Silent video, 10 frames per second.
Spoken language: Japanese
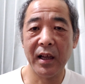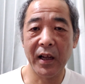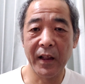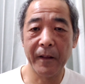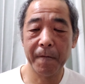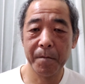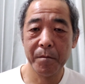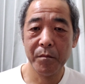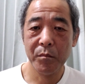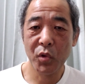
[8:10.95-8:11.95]
はい。
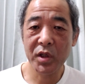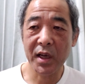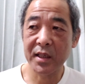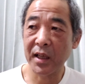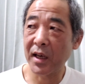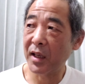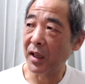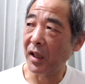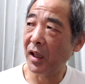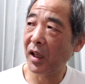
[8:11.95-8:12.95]
もしかしたら
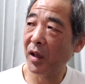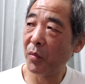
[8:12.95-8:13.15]
ね、